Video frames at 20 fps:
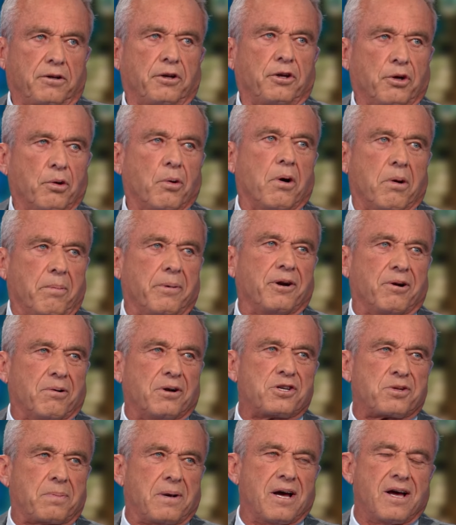Robert F.
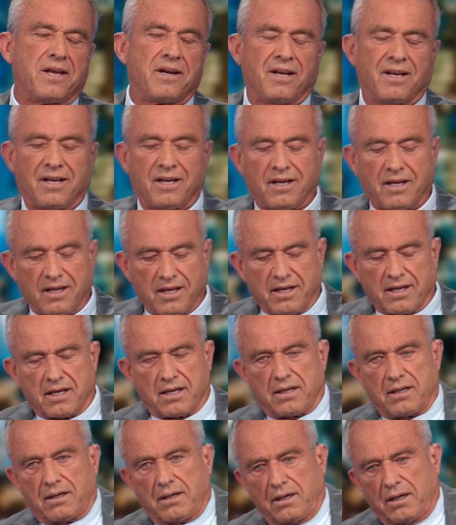Kennedy dù
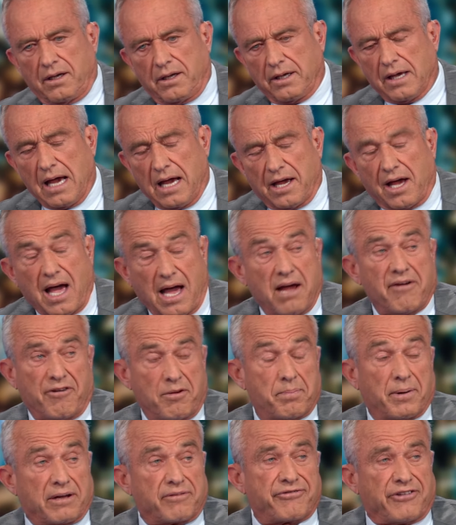muốn dù không đó là
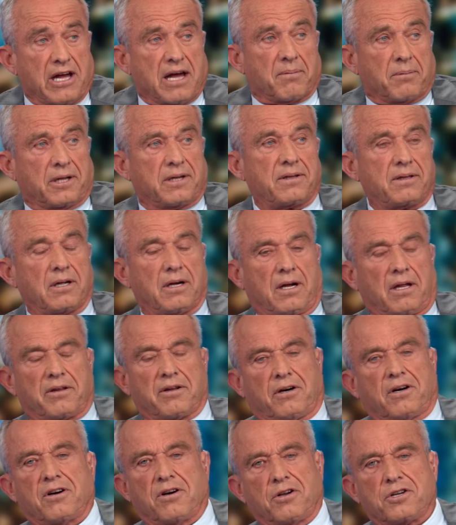cũng đã có một cái
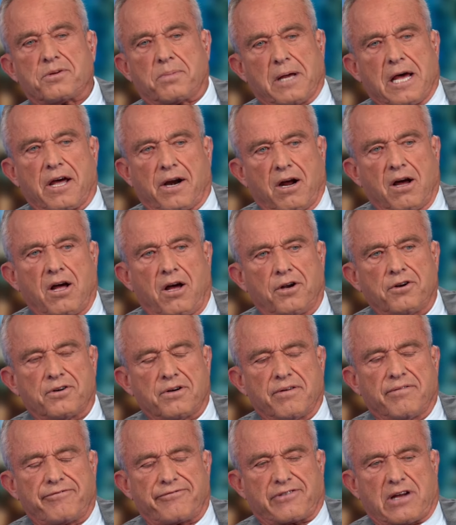huyền thoại
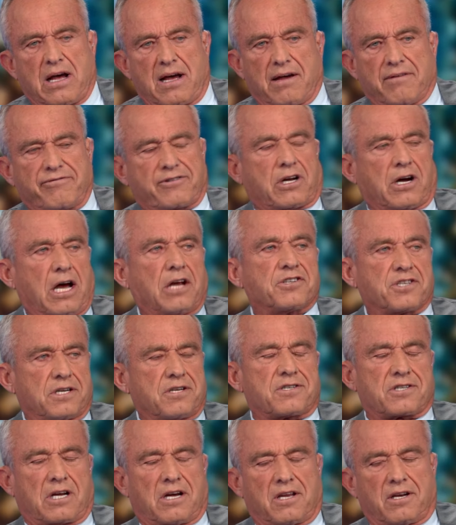và một cái truyền thống
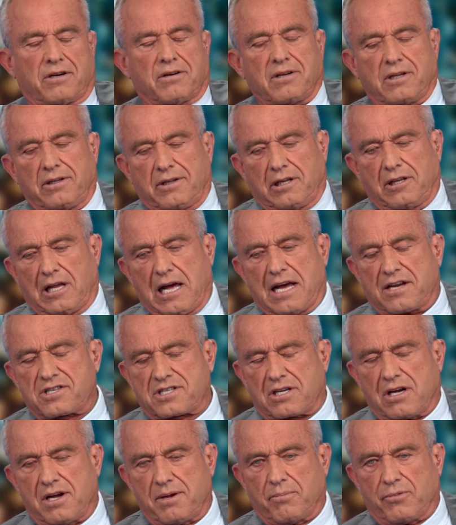gia đình à,
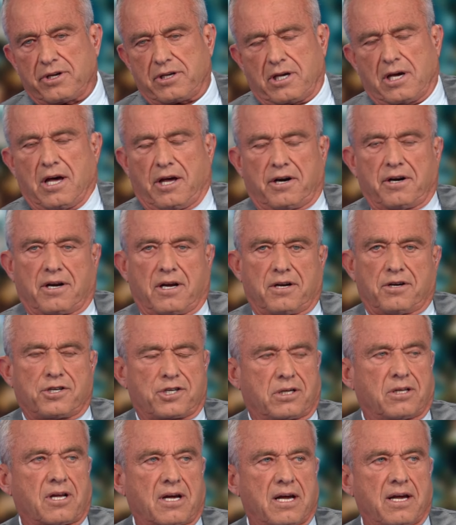của đảng Dân Chủ và
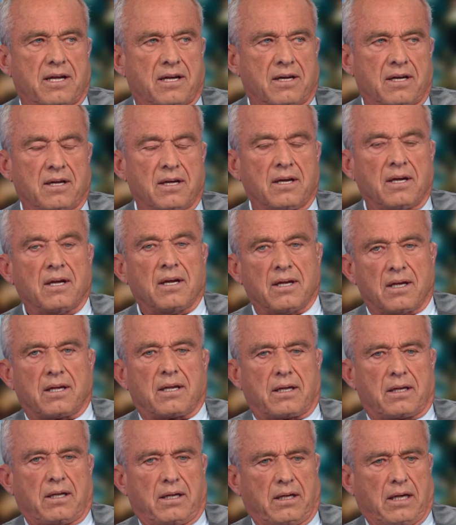ông Kennedy cũng đã
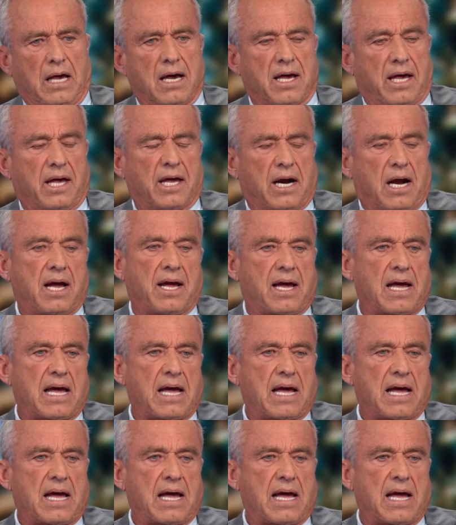lên tiếng